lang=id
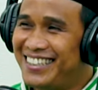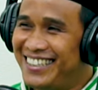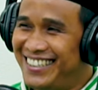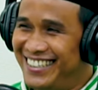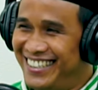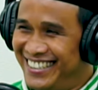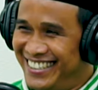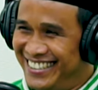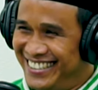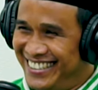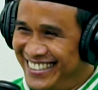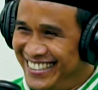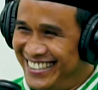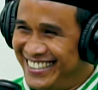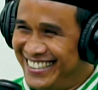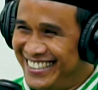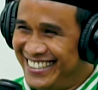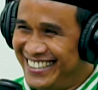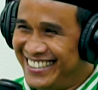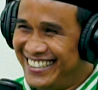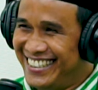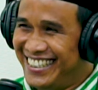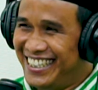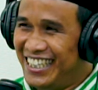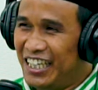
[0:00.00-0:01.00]
Iya. gitu.
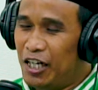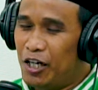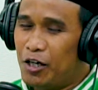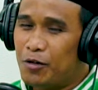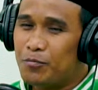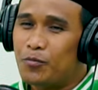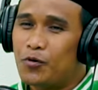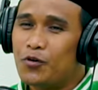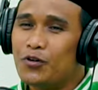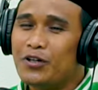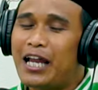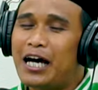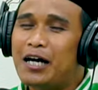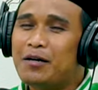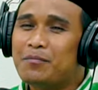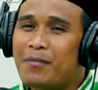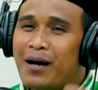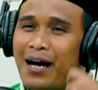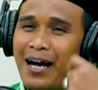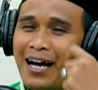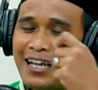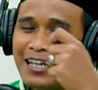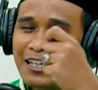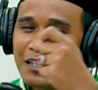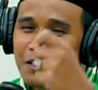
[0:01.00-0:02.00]
Pulang
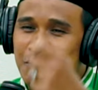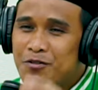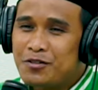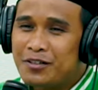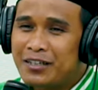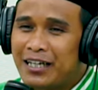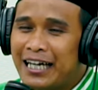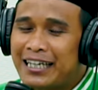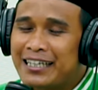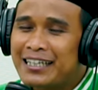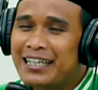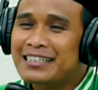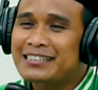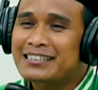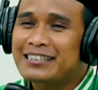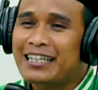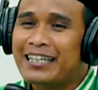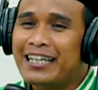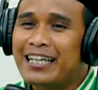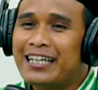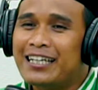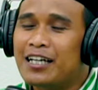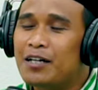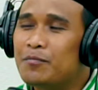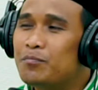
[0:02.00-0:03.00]
malu karena
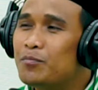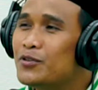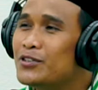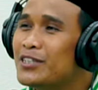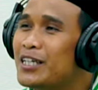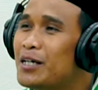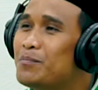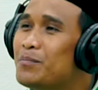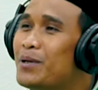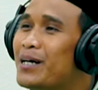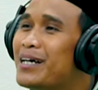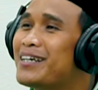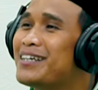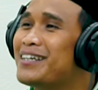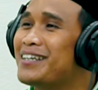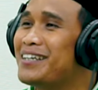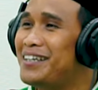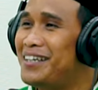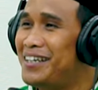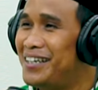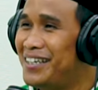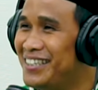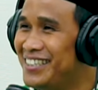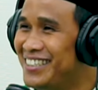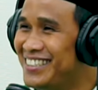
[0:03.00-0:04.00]
saya nggak punya
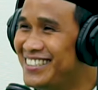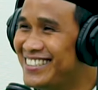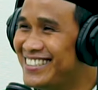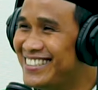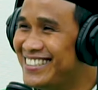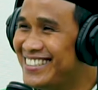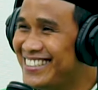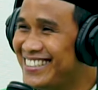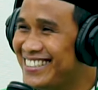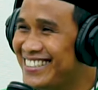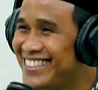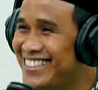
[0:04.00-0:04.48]
bekal. Iya.